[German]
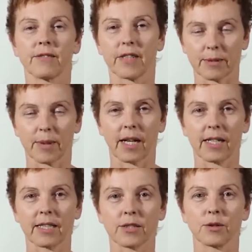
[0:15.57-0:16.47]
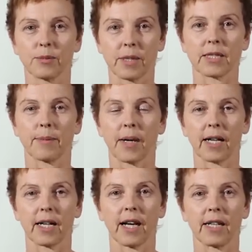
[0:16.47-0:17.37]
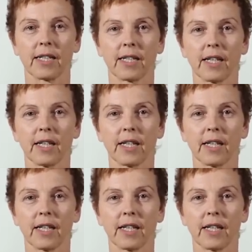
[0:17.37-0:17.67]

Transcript: was man anders und besser machen kann.